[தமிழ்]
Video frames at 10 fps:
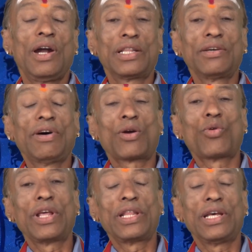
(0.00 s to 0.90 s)
அடுத்து
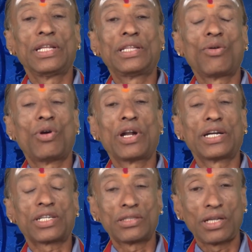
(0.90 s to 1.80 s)
வரக்கூடியது அந்த திருவோண
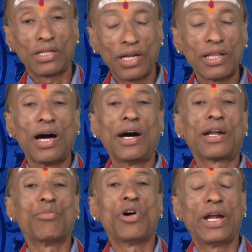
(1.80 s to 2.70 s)
நட்சத்திரத்தில் தான்
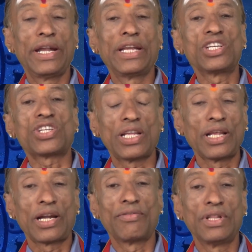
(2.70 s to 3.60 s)
ஆரம்பம் அன்றைக்கி
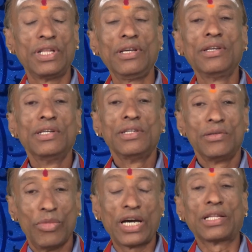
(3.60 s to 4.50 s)
சந்திரன் வந்து
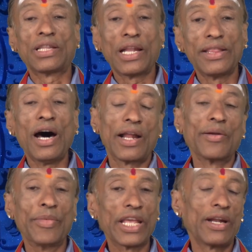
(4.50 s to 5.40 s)
மகரத்திலேருந்து தான்
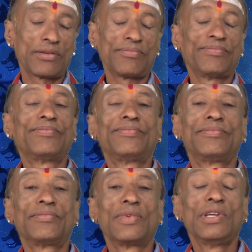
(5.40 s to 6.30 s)
ஆரம்பிக்கிறார்
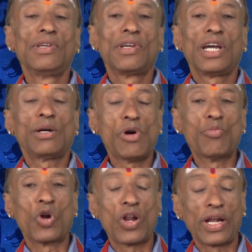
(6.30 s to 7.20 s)
அப்போது
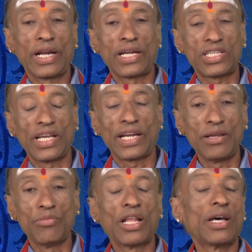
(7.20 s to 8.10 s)
மூன்று கிரக
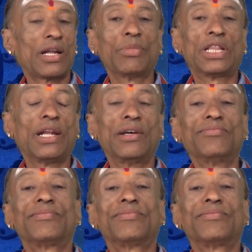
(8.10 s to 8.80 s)
சேர்க்கை மாத ஆரம்பத்தில்